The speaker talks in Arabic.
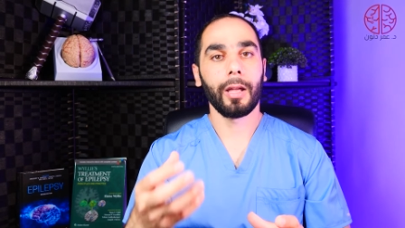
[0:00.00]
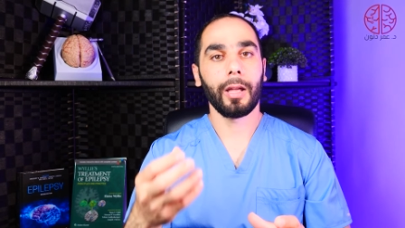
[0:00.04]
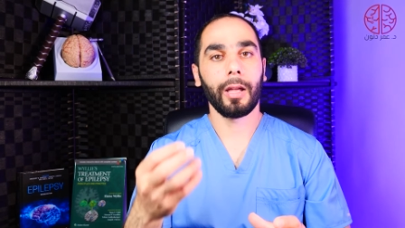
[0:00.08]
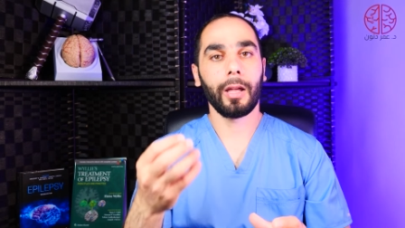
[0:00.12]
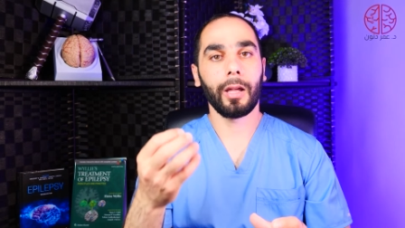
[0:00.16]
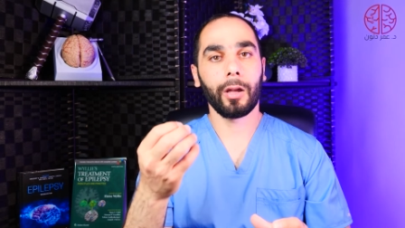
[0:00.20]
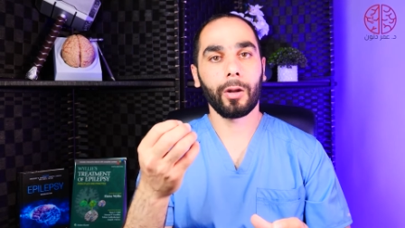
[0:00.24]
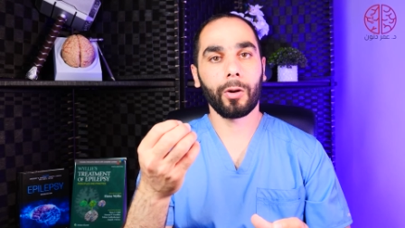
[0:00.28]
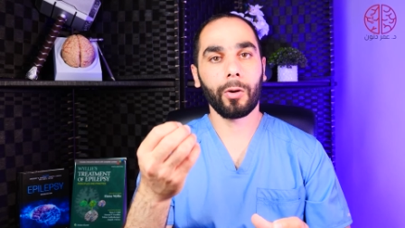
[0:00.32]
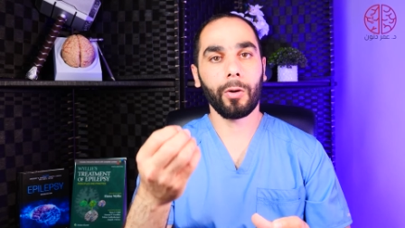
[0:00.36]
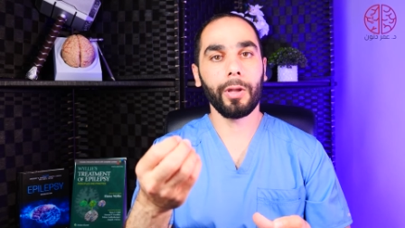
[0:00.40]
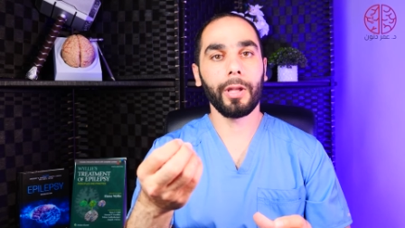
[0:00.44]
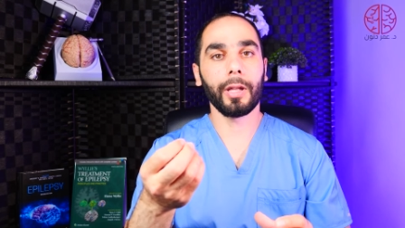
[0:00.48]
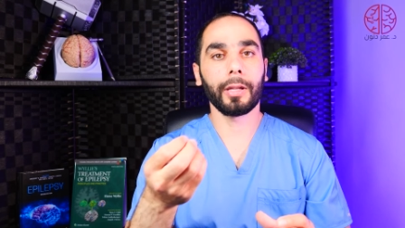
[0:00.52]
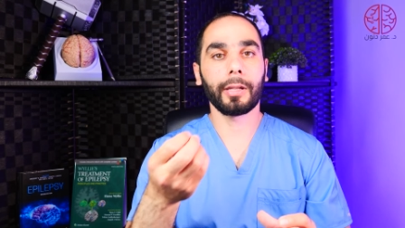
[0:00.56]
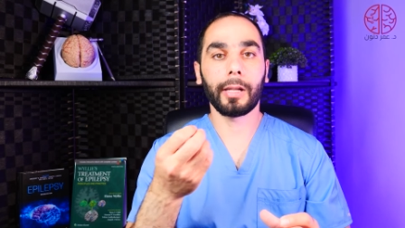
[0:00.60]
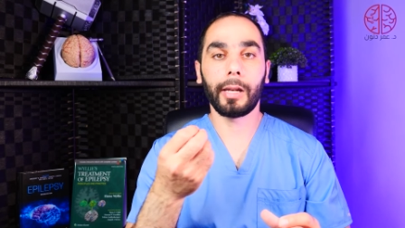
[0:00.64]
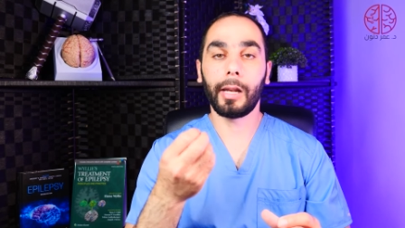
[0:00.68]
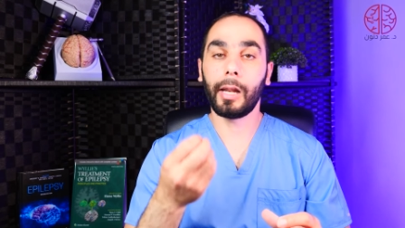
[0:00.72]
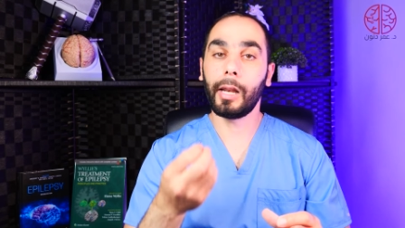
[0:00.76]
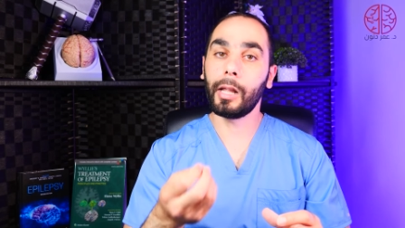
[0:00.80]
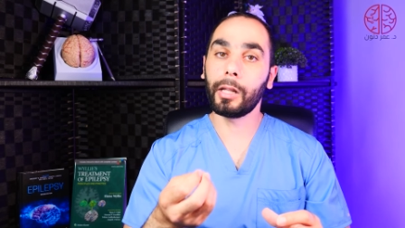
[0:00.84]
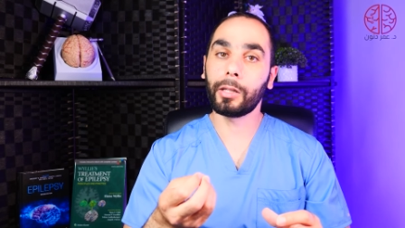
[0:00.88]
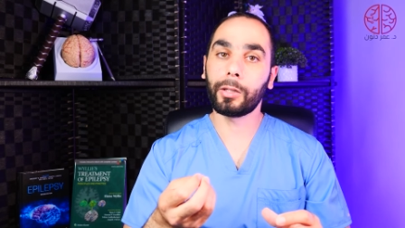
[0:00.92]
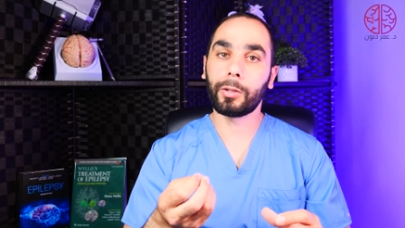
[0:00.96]
آه، رؤية
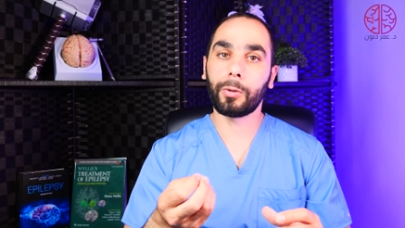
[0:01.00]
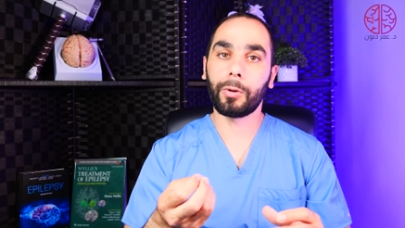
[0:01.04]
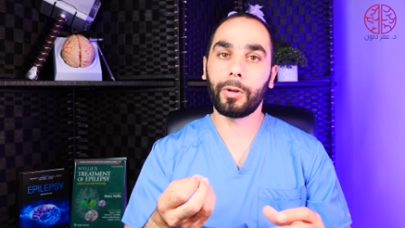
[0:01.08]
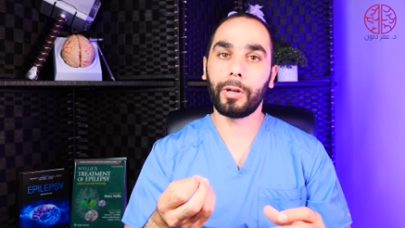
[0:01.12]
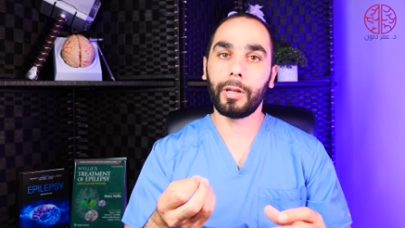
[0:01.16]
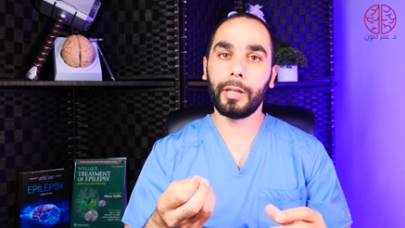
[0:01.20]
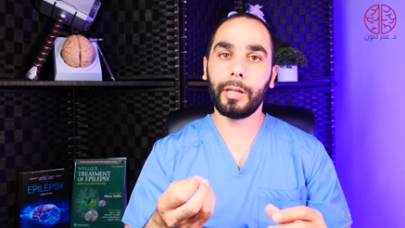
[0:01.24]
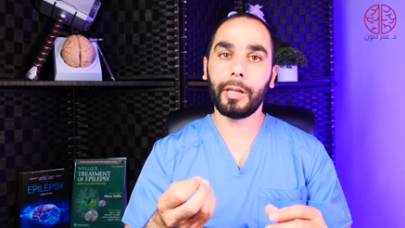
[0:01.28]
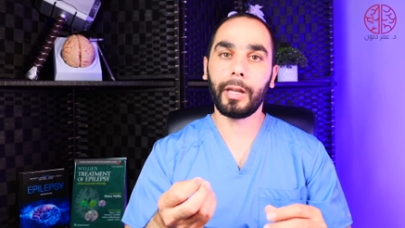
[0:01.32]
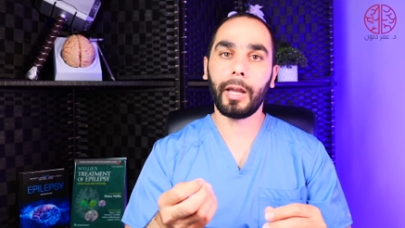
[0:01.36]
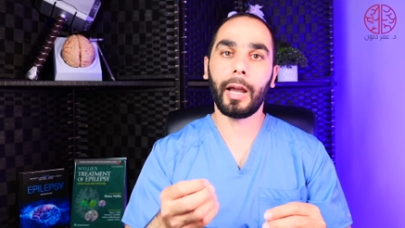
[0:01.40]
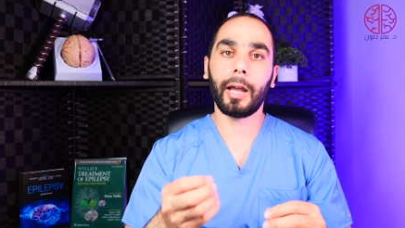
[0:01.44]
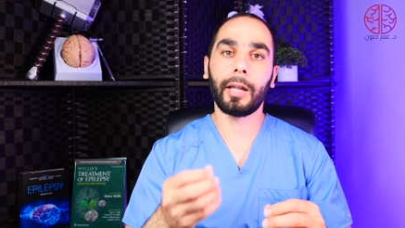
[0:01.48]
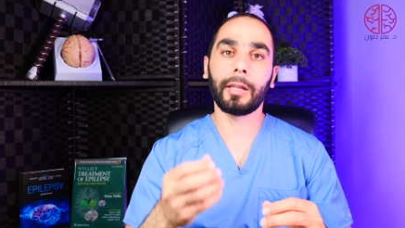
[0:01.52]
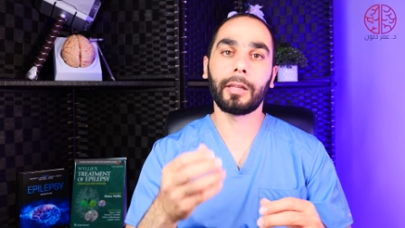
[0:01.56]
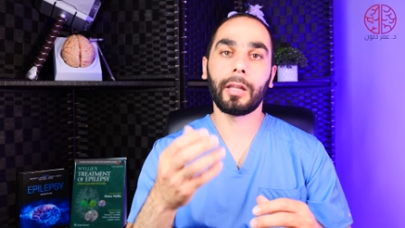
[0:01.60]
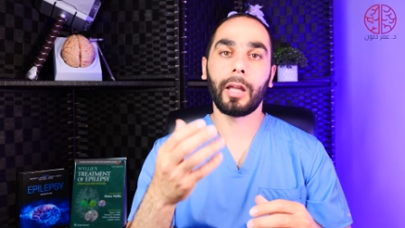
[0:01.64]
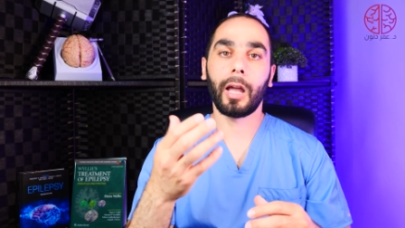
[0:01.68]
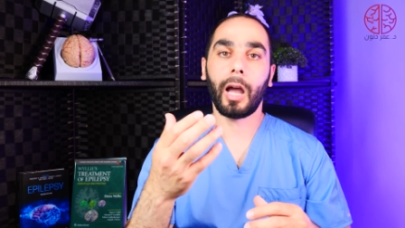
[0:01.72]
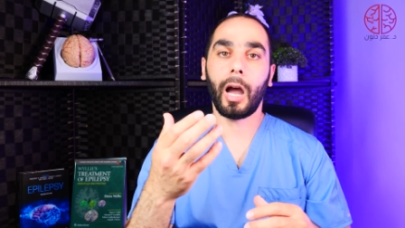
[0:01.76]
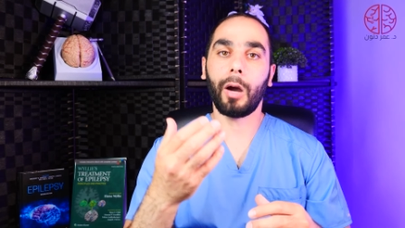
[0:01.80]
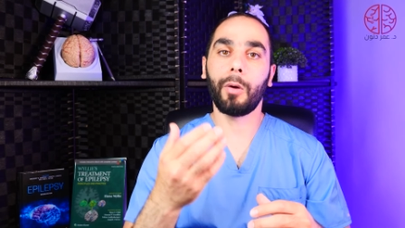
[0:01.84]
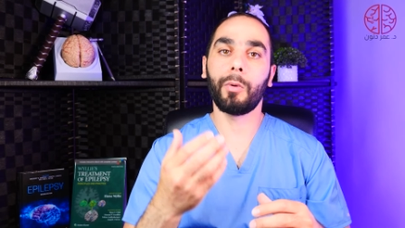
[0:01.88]
الإلكترونيات